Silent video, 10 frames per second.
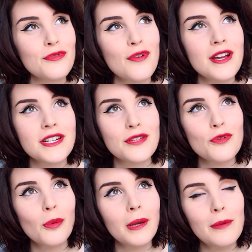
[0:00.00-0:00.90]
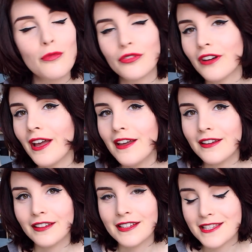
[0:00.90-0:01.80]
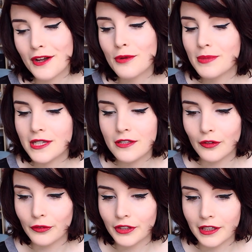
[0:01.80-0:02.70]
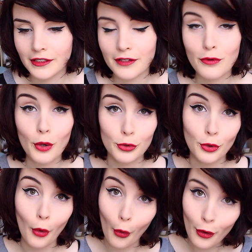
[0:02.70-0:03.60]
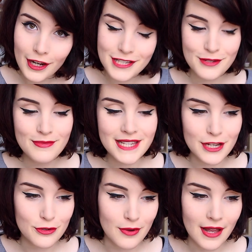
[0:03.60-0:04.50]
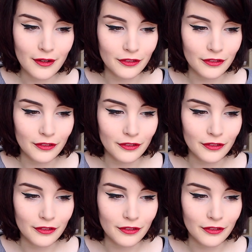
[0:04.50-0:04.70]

fois, j'ai surpris mon frère et sa copine en train d'avoir une relation sexuelle.